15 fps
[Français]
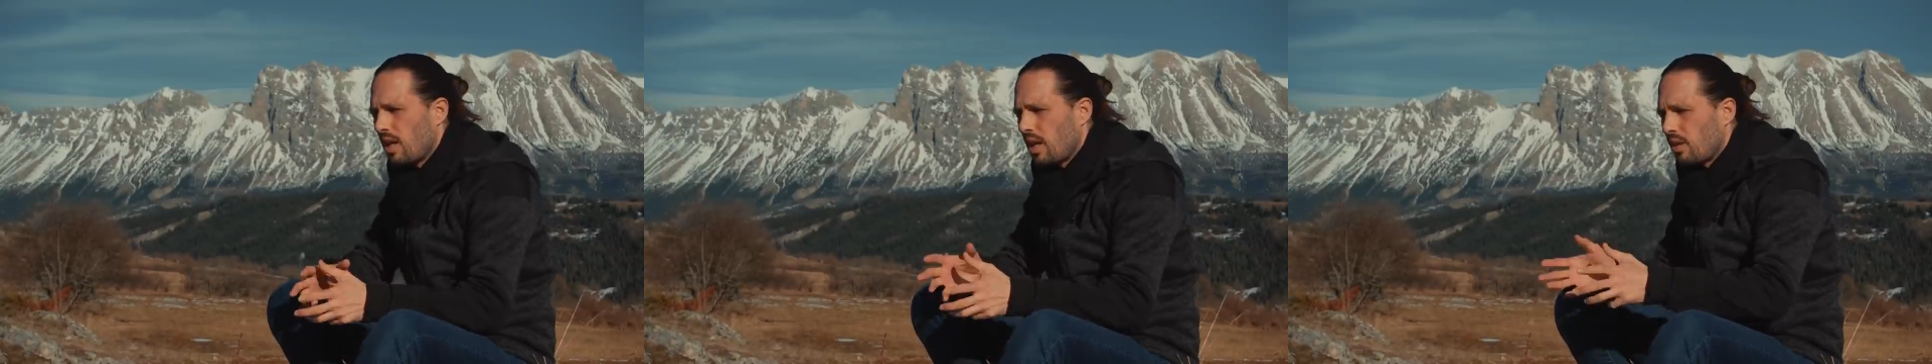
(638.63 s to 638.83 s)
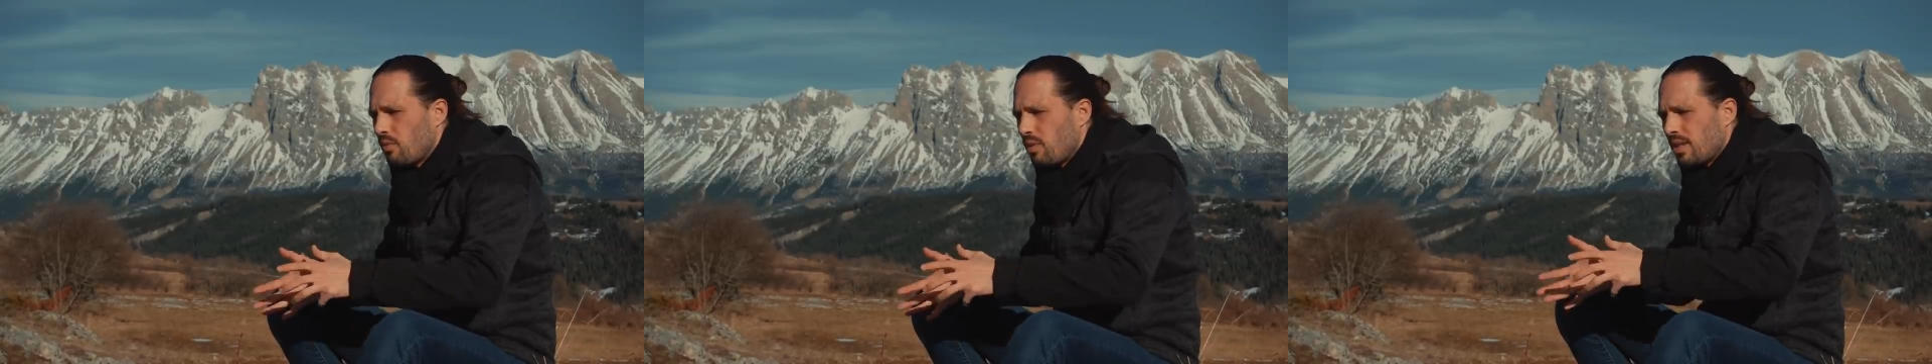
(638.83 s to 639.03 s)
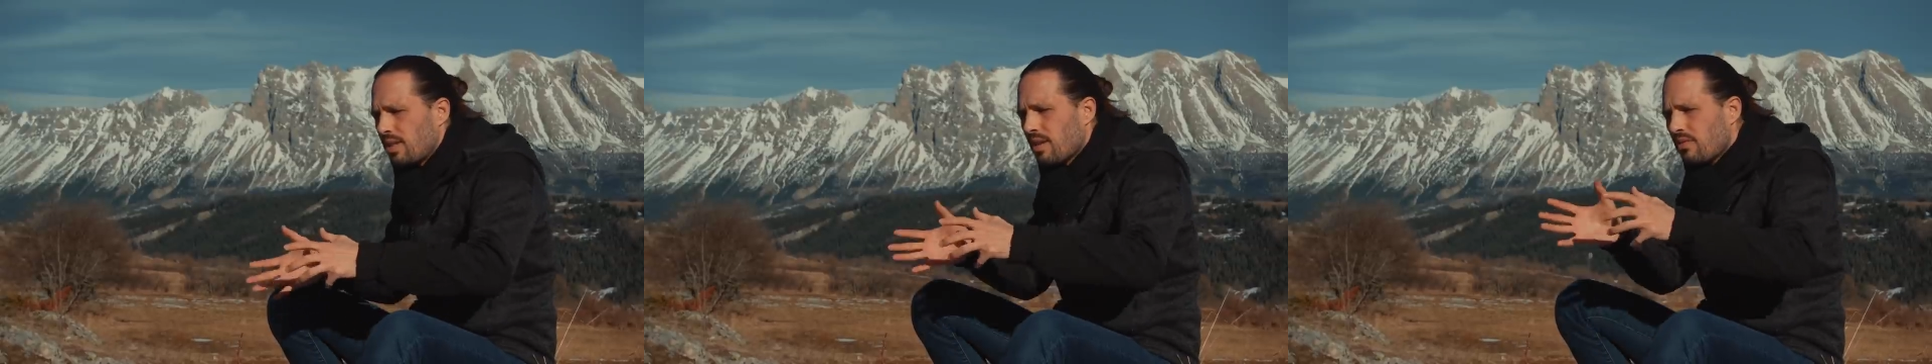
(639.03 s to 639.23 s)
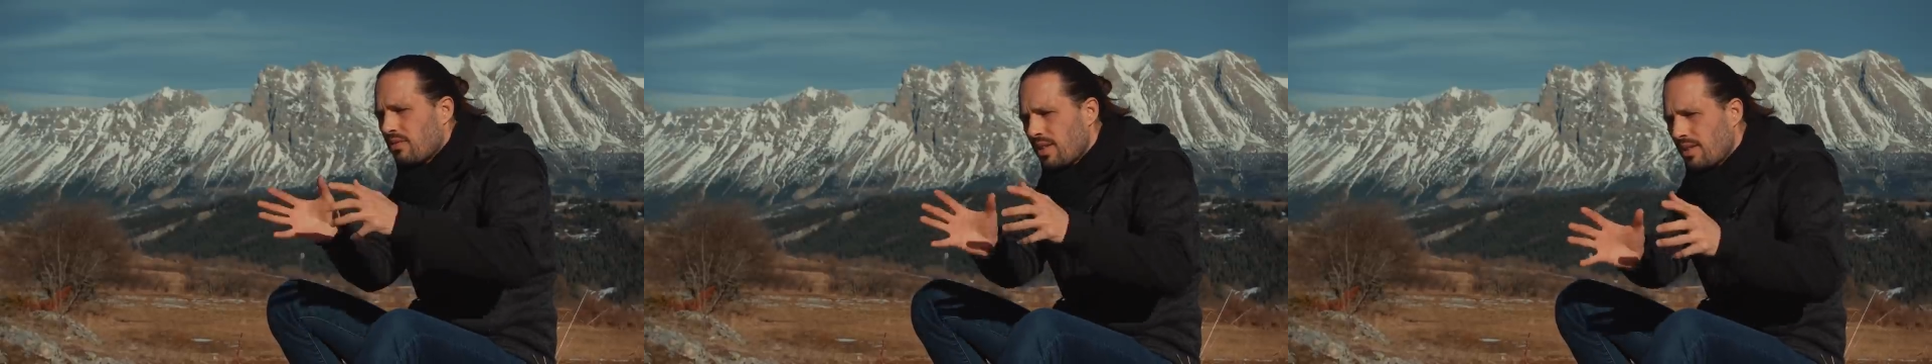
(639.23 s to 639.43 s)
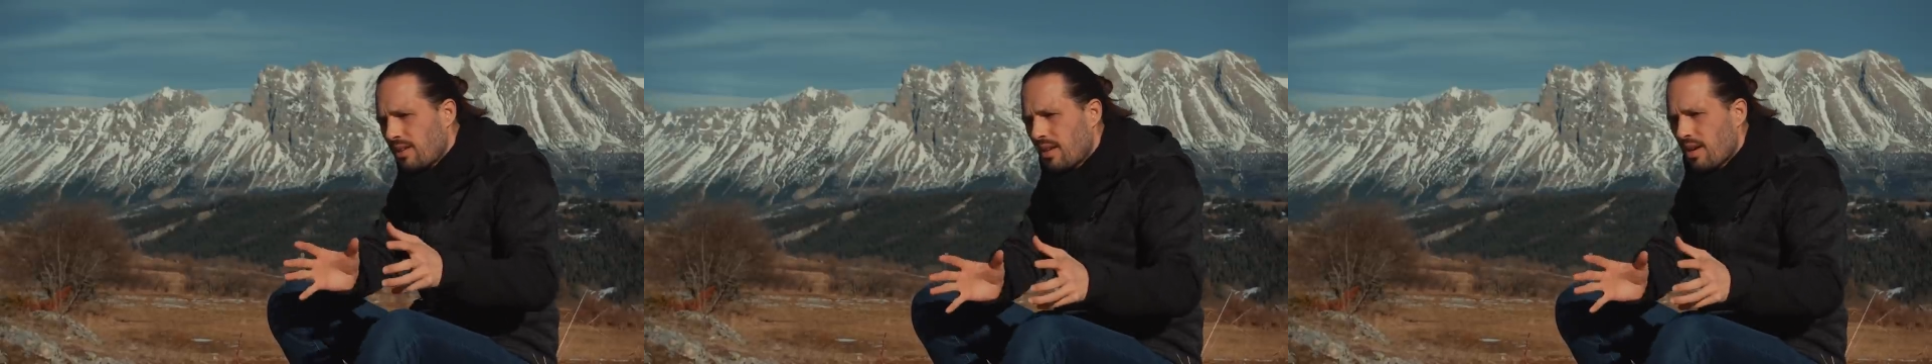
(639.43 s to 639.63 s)
et que vous les
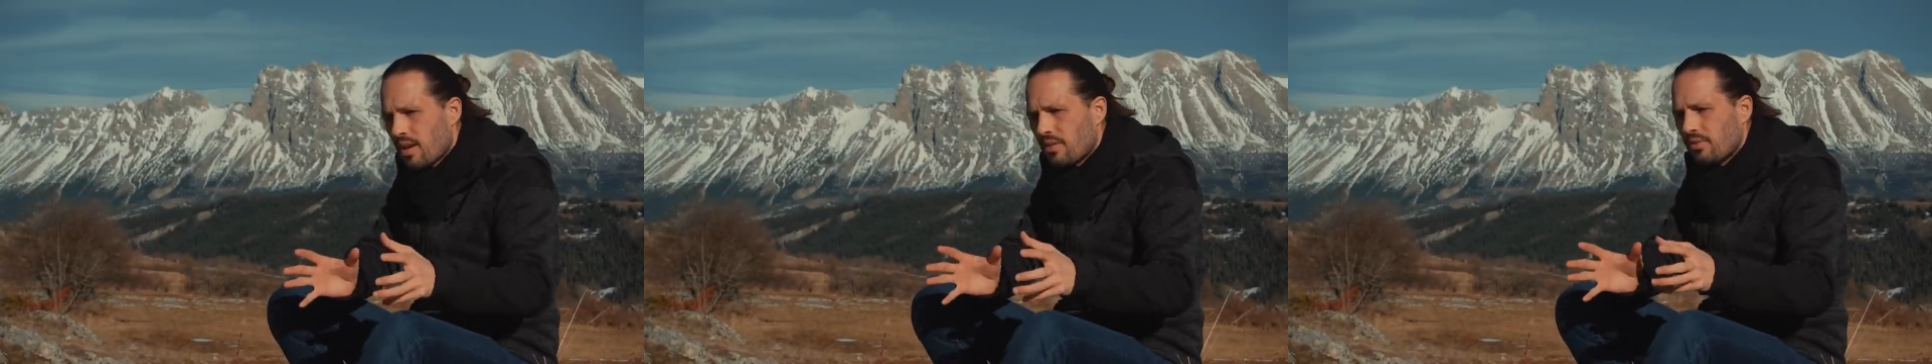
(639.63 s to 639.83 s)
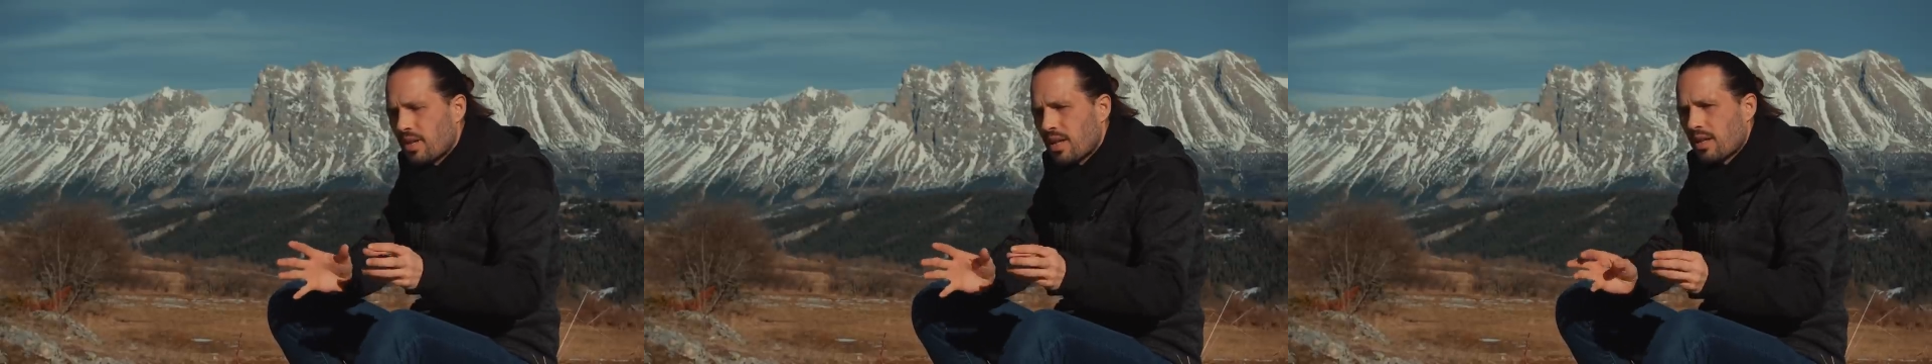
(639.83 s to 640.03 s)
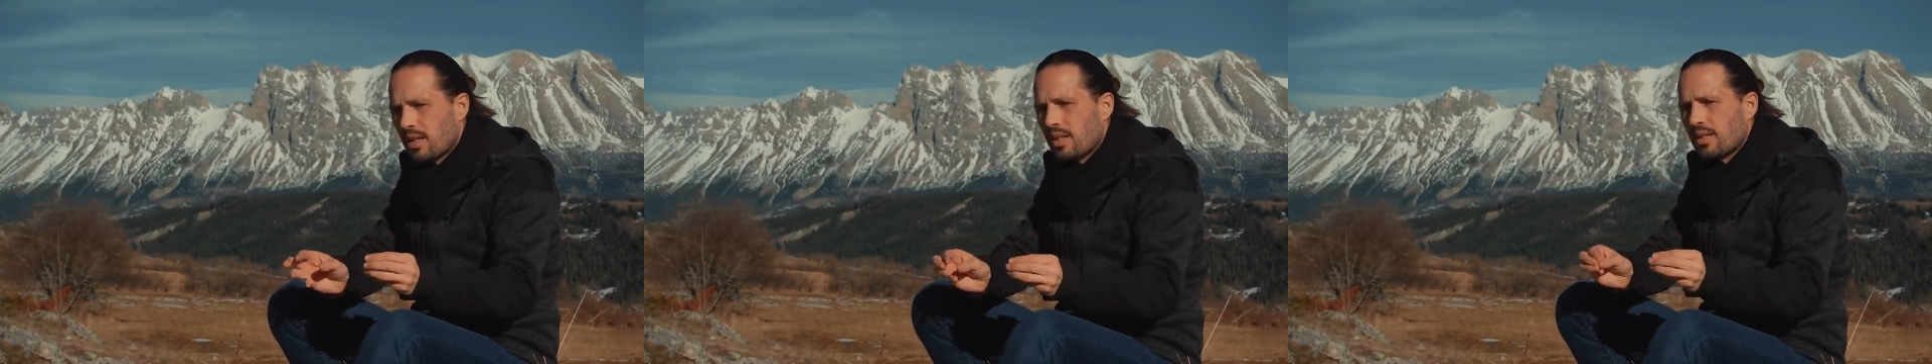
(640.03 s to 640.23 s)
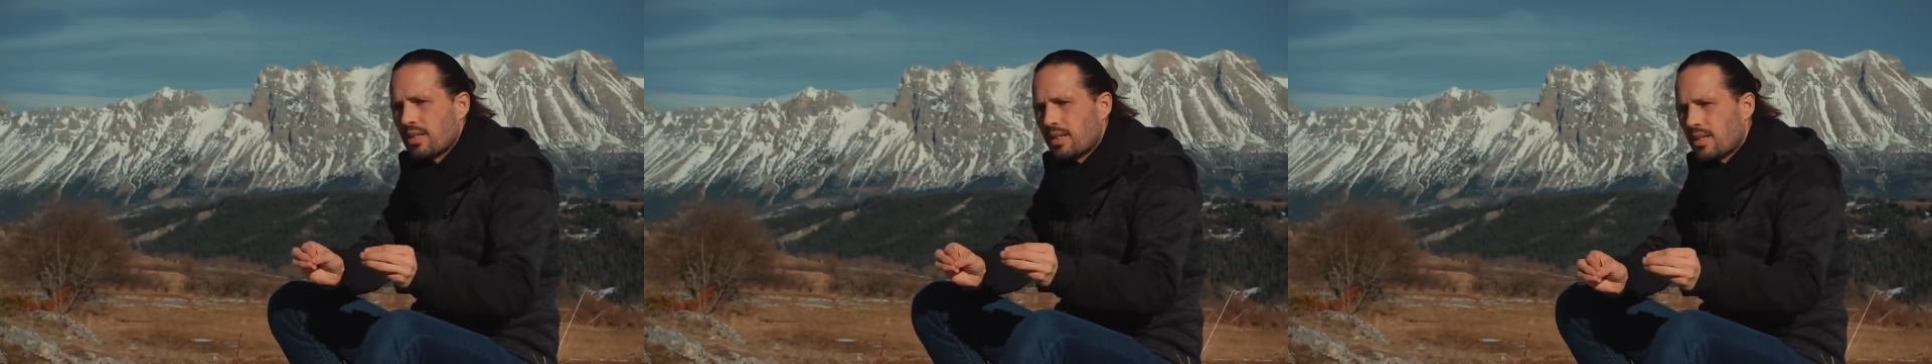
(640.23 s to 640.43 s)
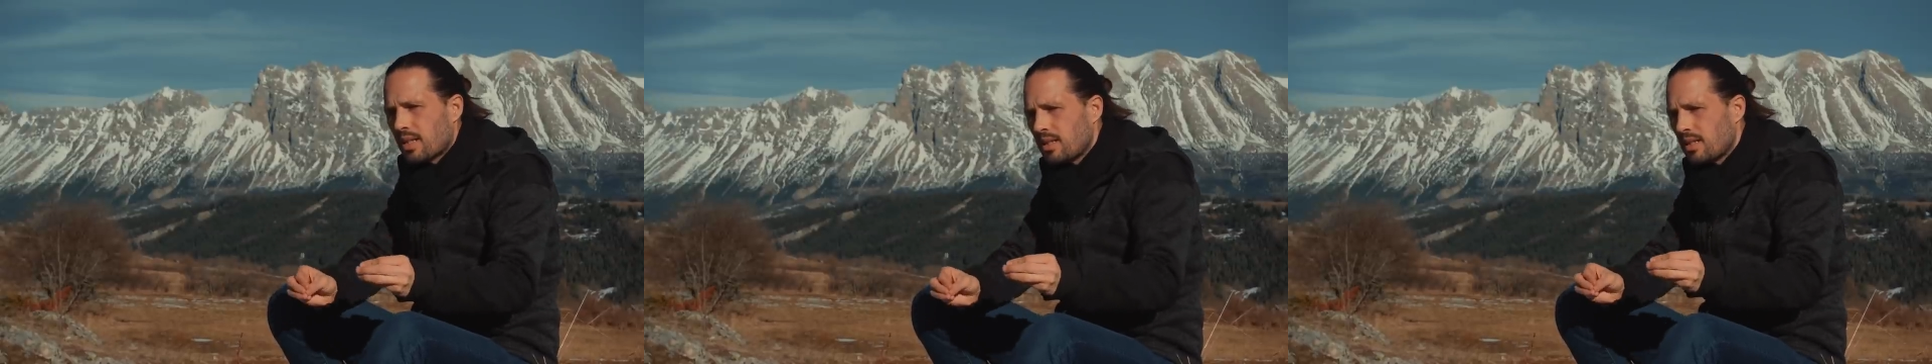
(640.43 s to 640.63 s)
invitez à faire un
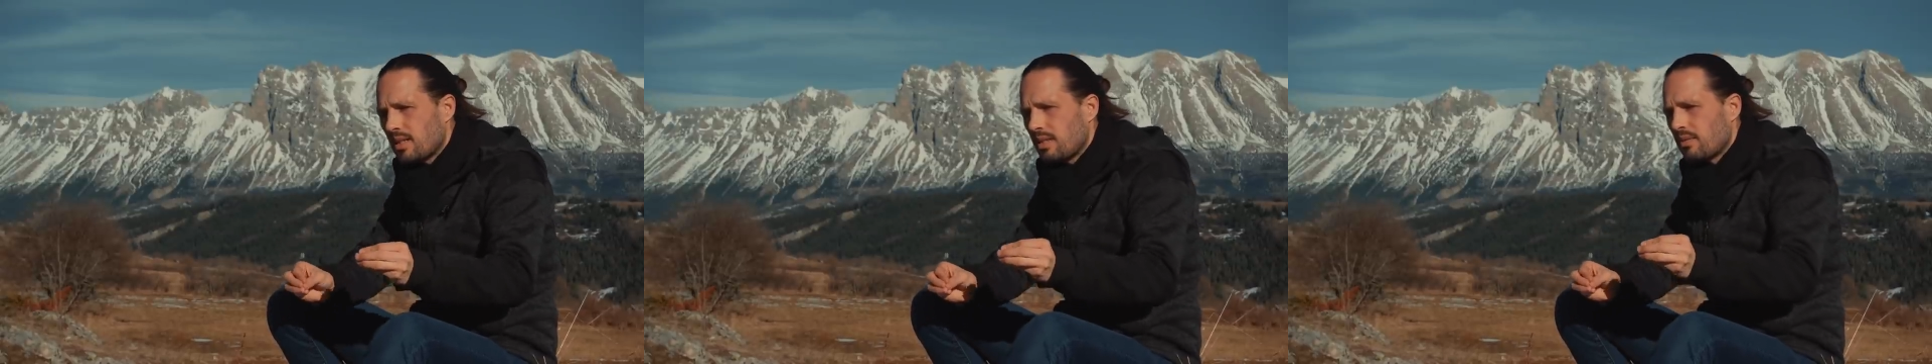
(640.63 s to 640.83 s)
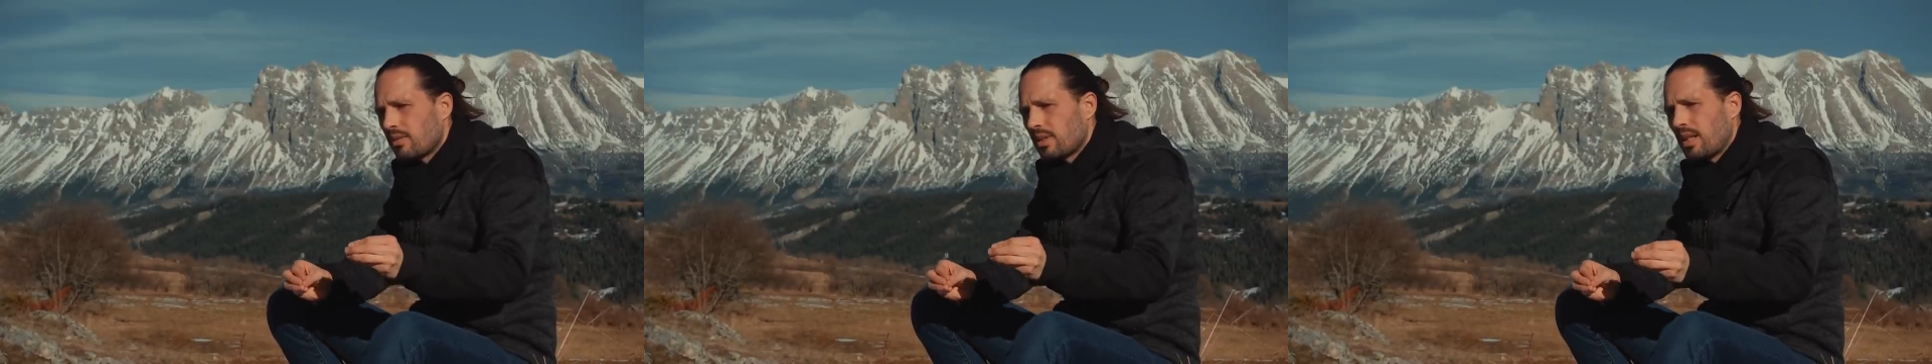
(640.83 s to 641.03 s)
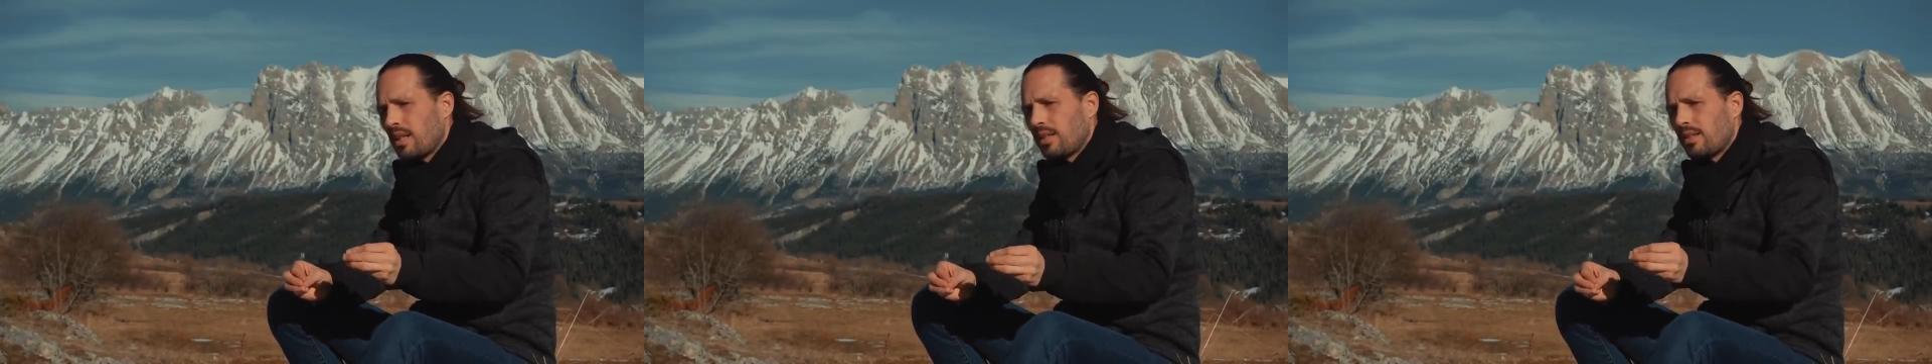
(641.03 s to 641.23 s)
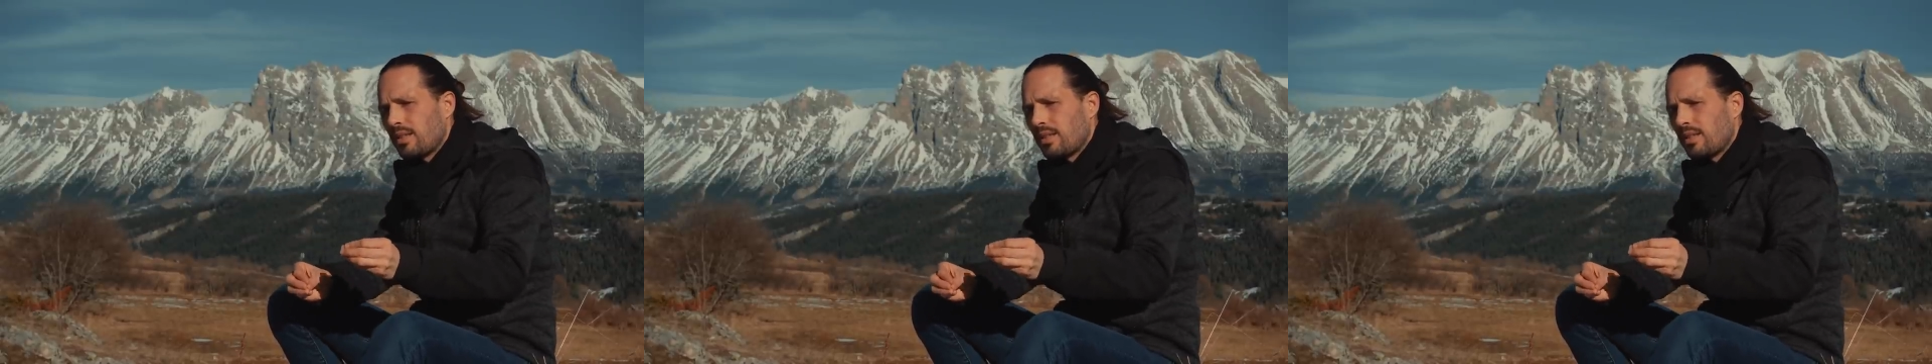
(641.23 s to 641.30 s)
exercice dans lequel il